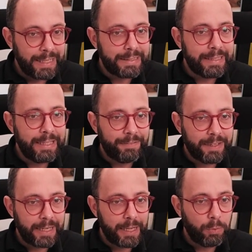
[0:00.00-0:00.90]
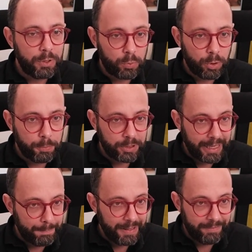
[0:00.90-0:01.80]
significa che qualcuno
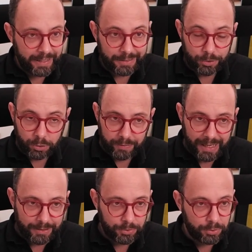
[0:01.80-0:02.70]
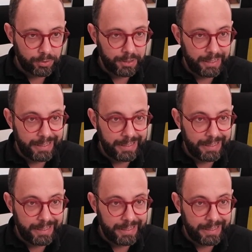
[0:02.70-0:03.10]
potrebbe aver trovato